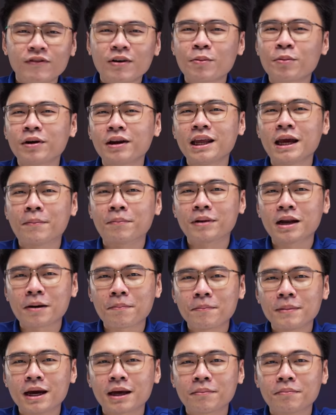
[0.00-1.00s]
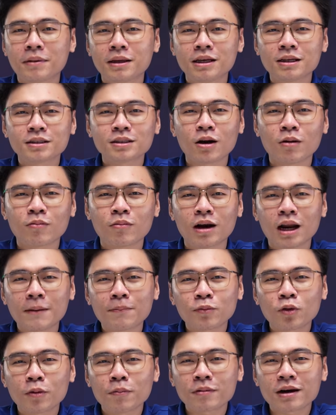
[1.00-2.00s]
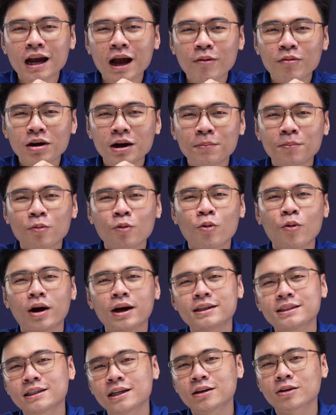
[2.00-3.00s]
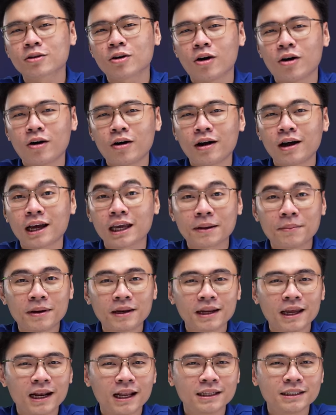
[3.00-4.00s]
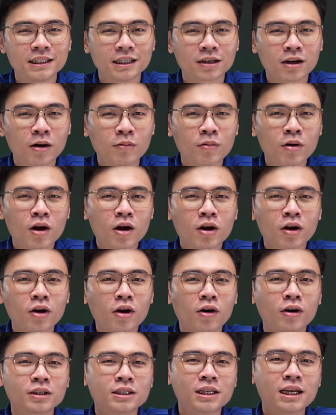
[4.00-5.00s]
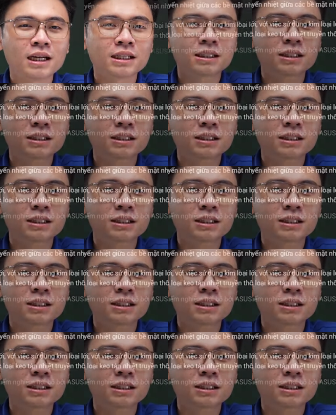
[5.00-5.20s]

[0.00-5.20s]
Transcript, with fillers: và một điểm đặc biệt mà những dòng laptop cao cấp của Acer có anh em biết đấy là gì không đó chính là